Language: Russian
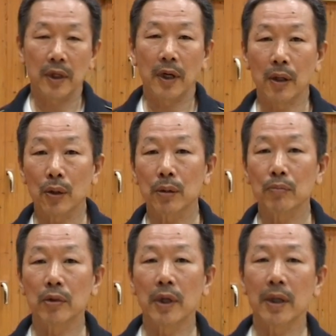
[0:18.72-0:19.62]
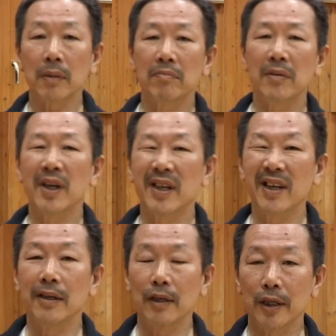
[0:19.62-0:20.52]
хорошим ударом,
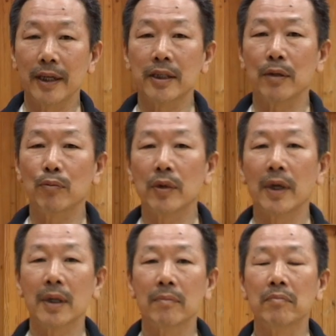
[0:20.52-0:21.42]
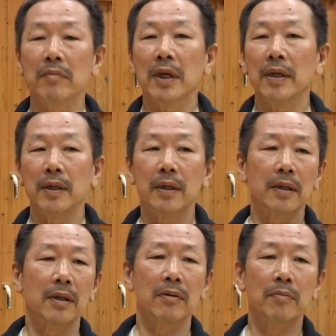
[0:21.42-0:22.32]
резким ударом.
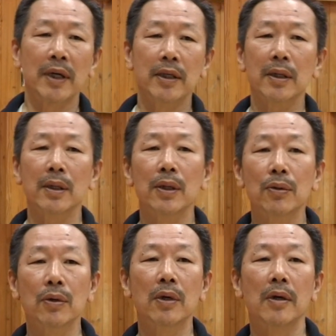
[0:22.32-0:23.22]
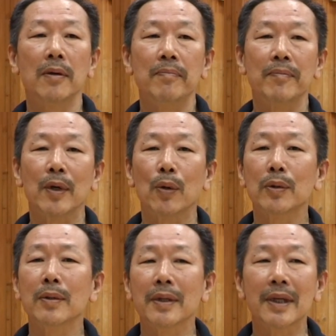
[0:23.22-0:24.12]
И манера его,
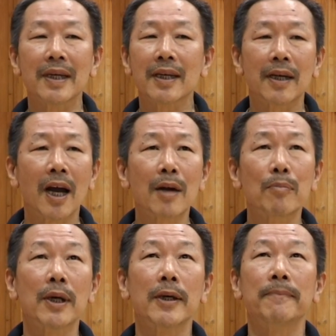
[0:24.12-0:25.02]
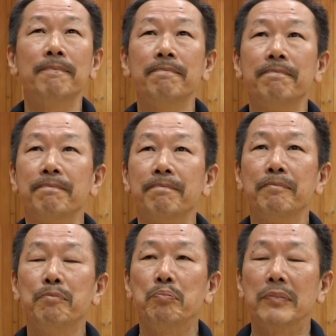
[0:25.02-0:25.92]
он как бы
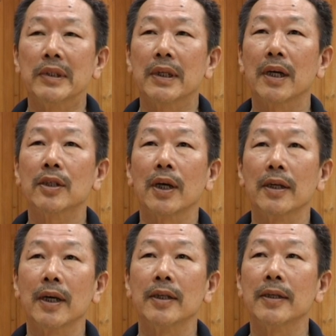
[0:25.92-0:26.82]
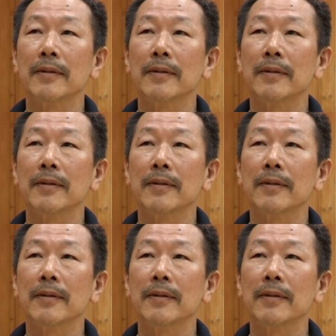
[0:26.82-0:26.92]
как сказать,